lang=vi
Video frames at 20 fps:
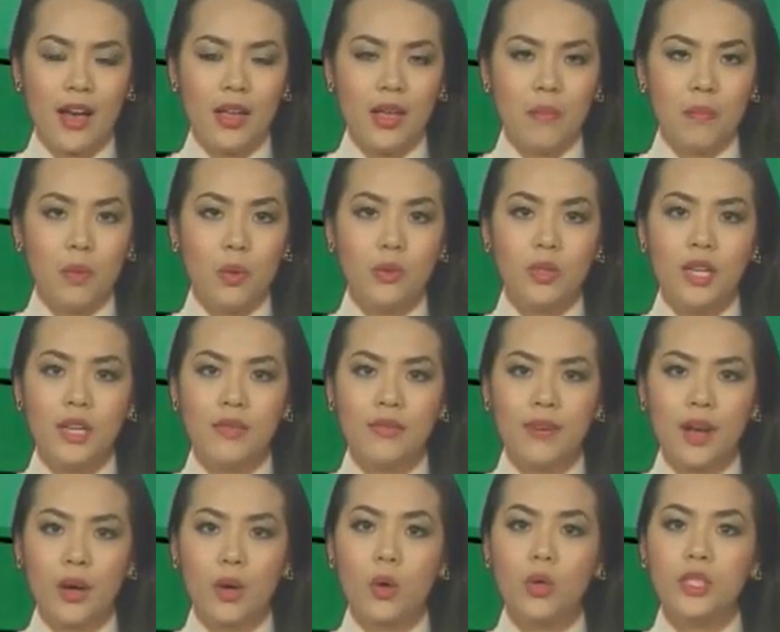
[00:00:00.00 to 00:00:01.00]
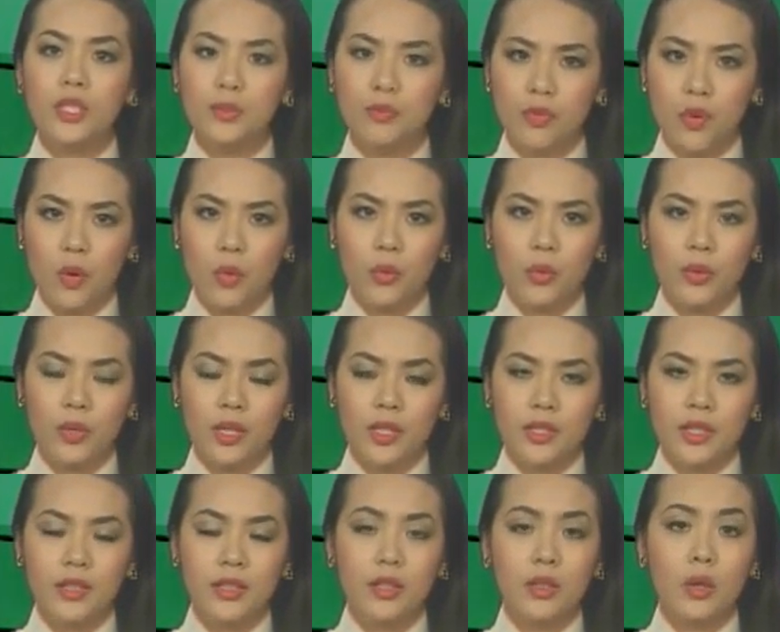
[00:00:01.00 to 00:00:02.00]
biểu tình phản đối chính phủ
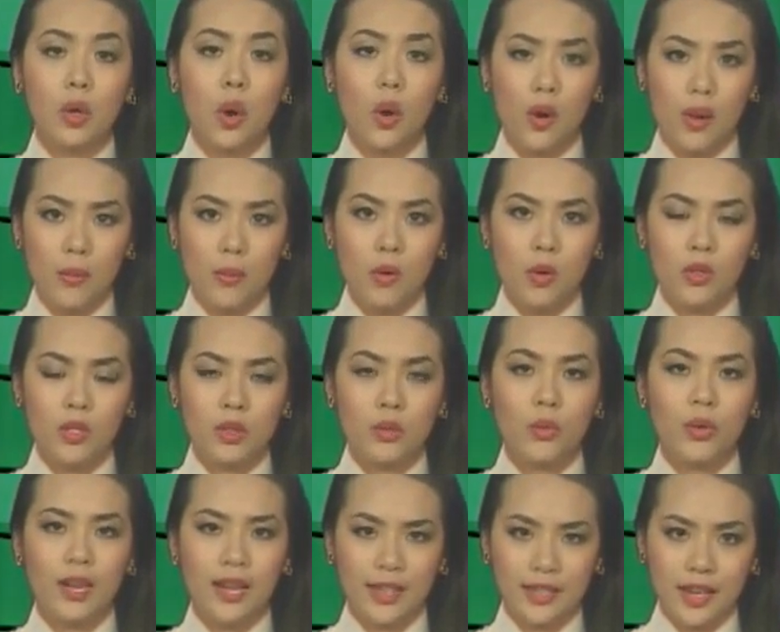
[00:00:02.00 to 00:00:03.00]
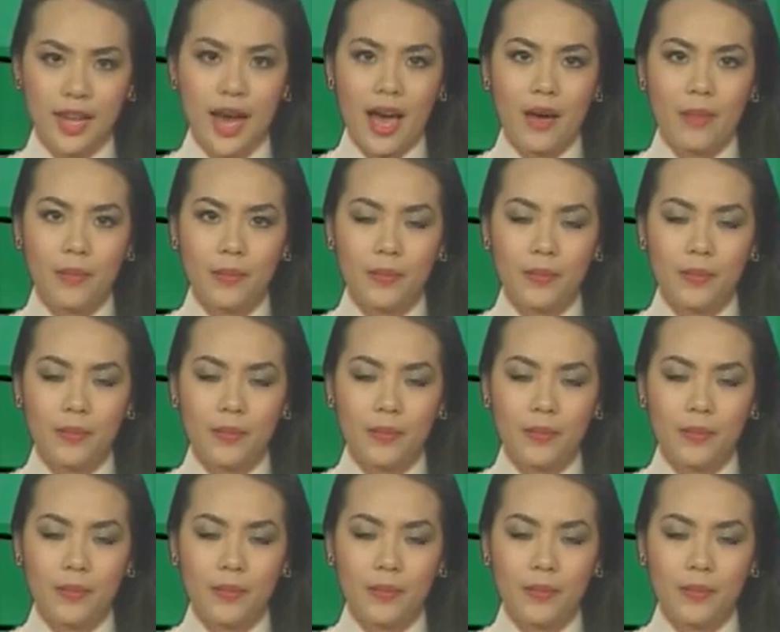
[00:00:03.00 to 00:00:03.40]
tên từ Colombo, Sri Lanka.